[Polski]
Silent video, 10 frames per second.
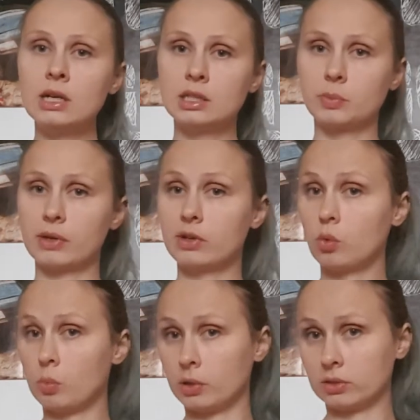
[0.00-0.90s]
Sprawia
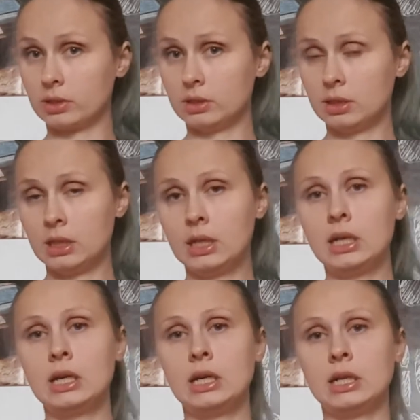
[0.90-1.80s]
kłopoty.
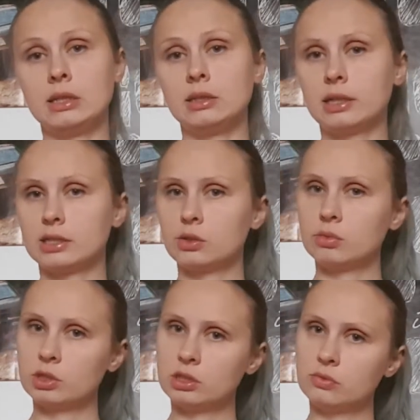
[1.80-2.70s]

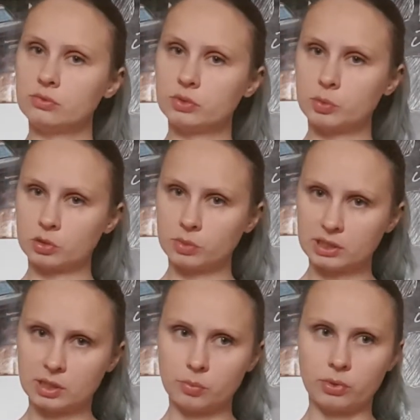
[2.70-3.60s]
Interesują się nim w sposób
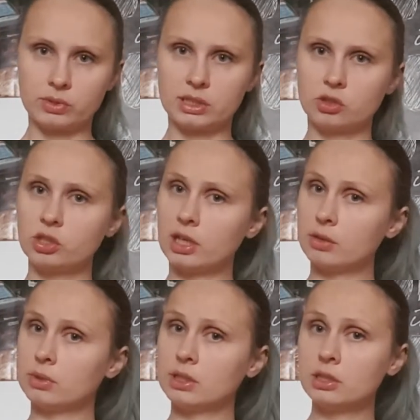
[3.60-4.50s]
następujący.
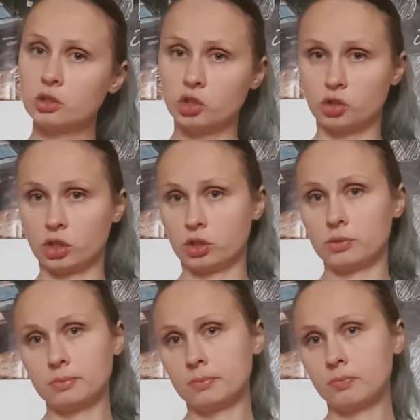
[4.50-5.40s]
Zaczynają na nie krzyczeć.